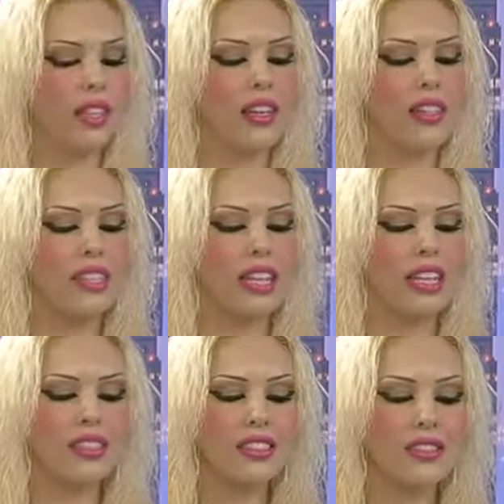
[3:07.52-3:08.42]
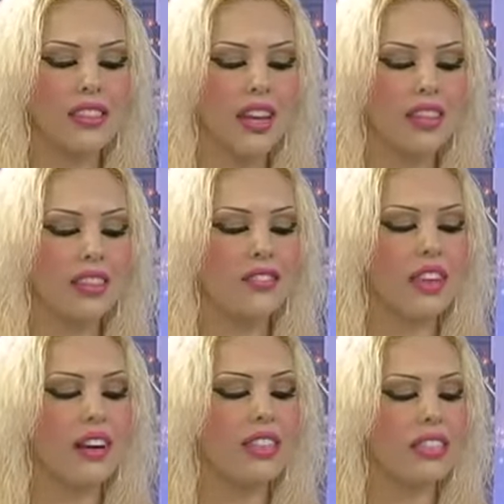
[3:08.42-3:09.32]
zekatı veren
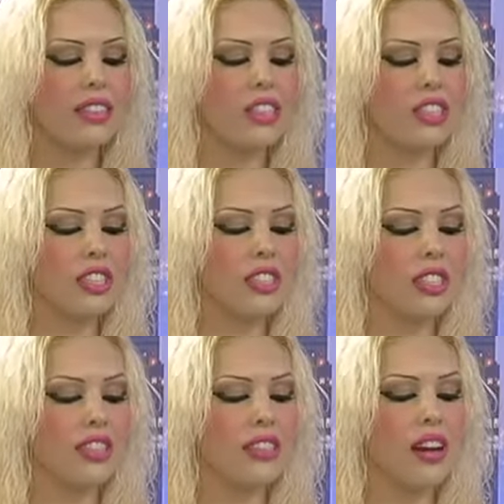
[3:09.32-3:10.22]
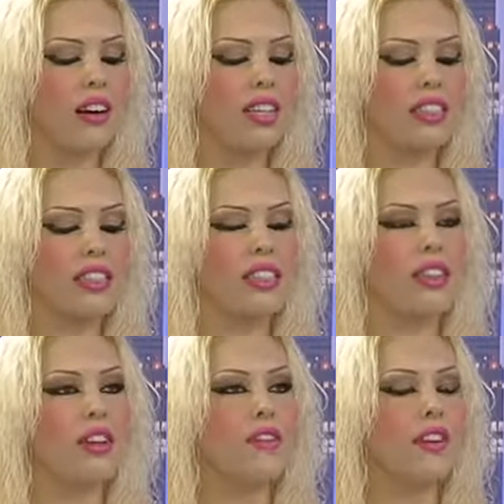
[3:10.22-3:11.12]
ve ahitleştiklerinde
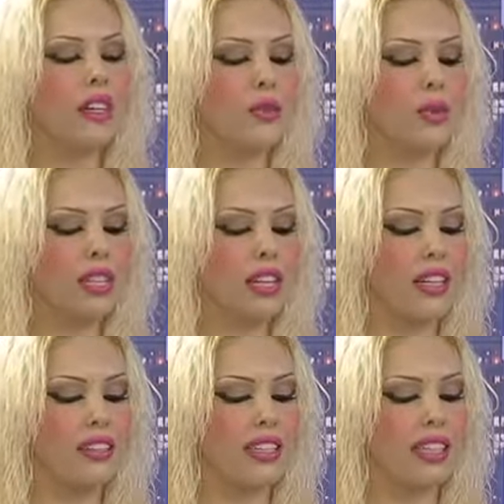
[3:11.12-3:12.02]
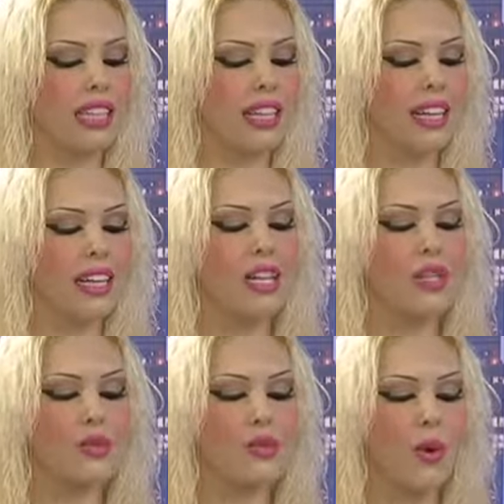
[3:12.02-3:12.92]
ahitlerine vefa gösterenler ile
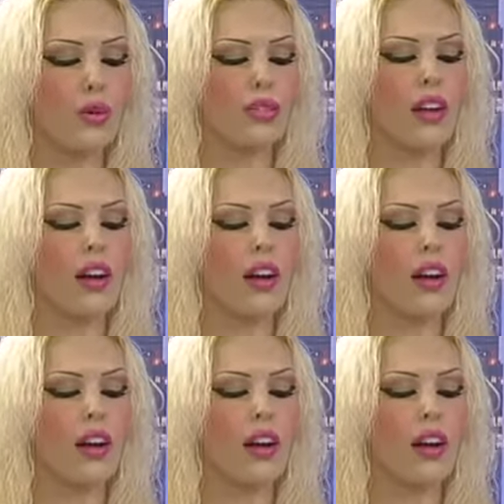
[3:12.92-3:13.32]
zorda,